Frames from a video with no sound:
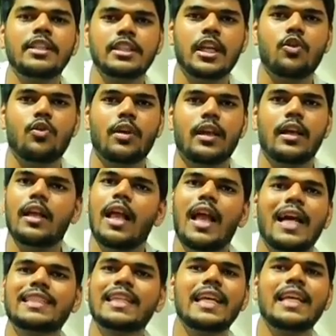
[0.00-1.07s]
में टी शर्ट होगी
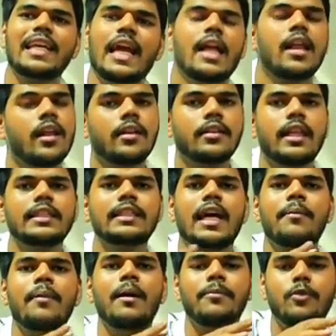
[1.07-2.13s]
ऐसा नहीं है दस
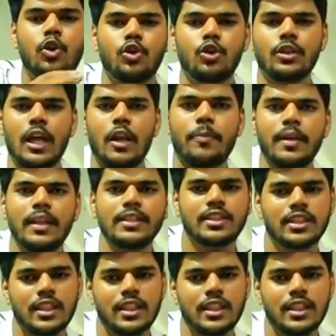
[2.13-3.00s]
हज़ार में आप दो दो हज़ार रुपये की